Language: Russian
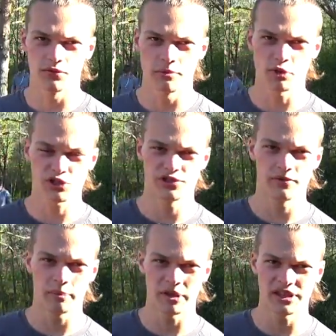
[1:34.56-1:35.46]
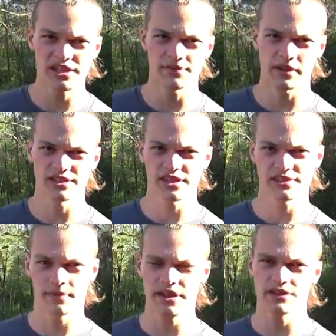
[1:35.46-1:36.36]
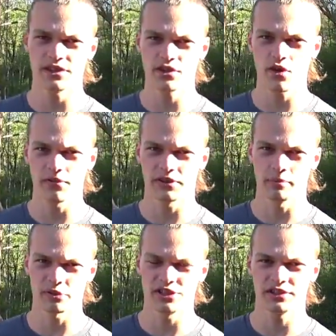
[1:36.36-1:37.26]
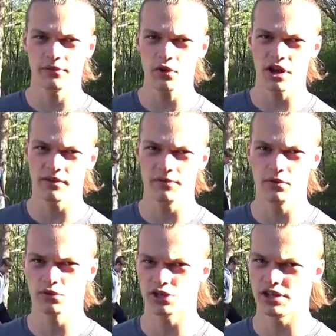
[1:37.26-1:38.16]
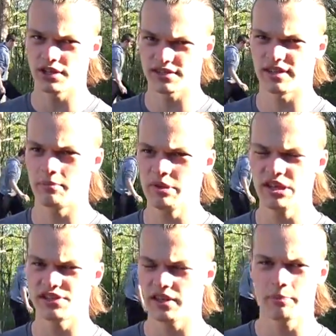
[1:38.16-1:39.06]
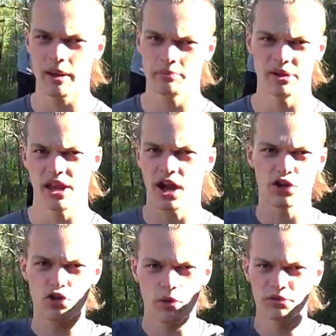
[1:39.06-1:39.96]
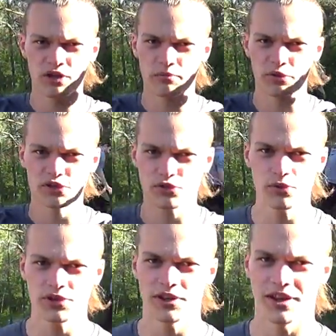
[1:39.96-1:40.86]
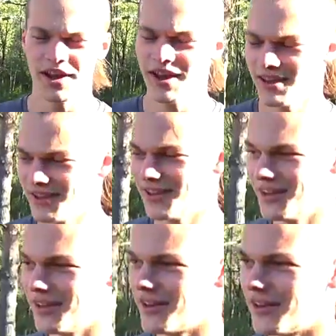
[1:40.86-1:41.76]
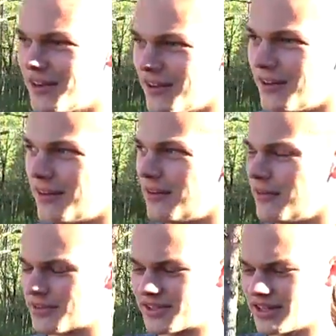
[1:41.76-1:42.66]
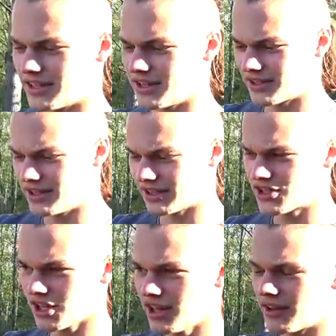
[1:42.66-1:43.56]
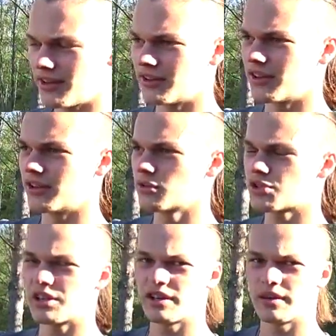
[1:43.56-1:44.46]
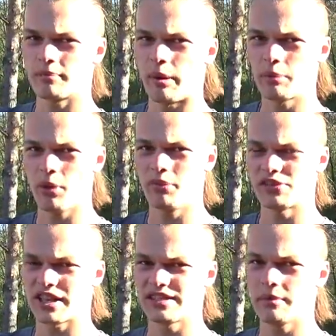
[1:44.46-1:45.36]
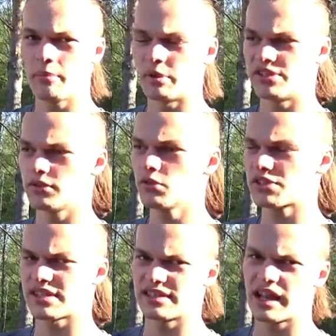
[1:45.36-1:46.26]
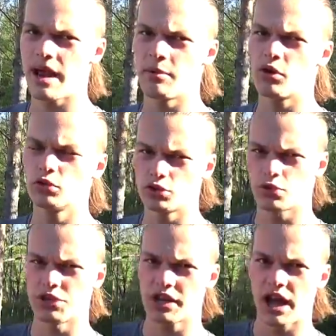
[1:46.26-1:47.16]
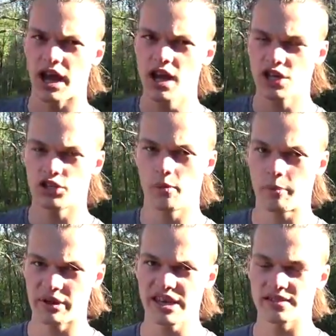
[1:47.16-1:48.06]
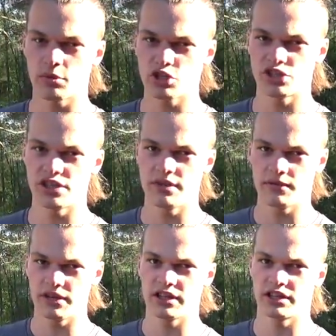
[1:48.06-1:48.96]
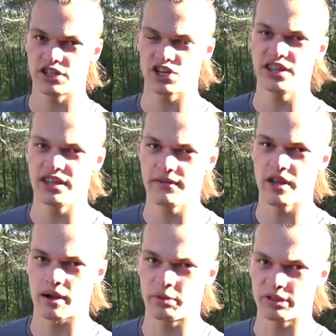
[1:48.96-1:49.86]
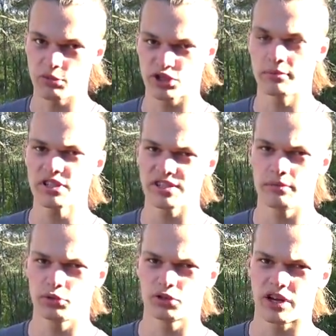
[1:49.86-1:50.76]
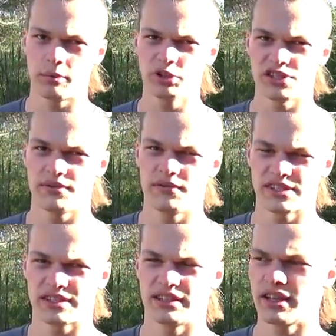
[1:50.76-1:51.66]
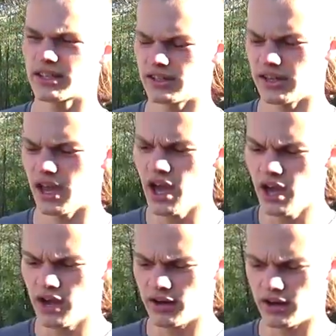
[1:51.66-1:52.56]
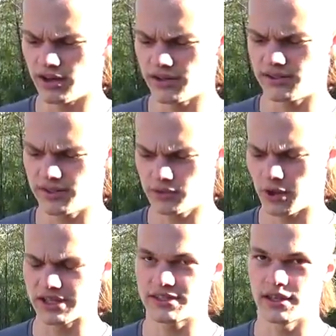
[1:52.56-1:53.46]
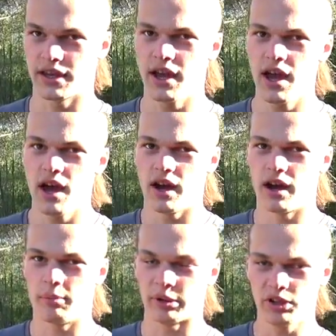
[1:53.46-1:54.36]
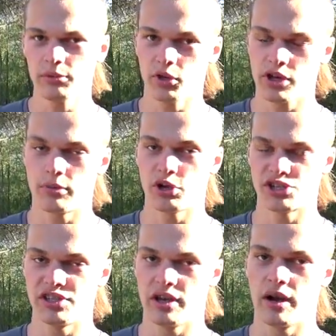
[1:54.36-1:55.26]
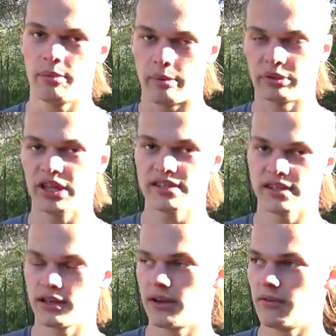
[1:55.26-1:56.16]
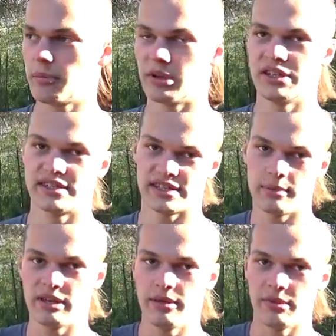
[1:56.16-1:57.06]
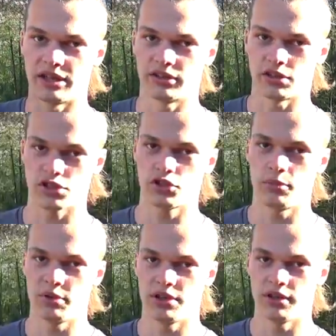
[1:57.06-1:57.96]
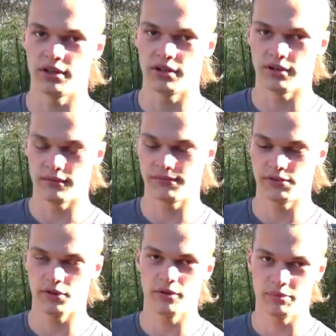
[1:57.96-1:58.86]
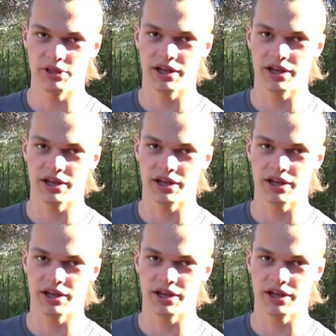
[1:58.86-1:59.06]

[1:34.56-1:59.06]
вы можете выполнять в конце своей тренировки, после того, как вы уже забились, напампили огромные бицухи, и э, э, для начала э, нужно попробовать хотя бы потянуться с ногами у турника, чтобы понять, сможете ли вы дожать наверх, потому что мышцы будут работать в нестандартной э, ситуации. Потом только можете попытаться выполнить сам элемент, чтобы все было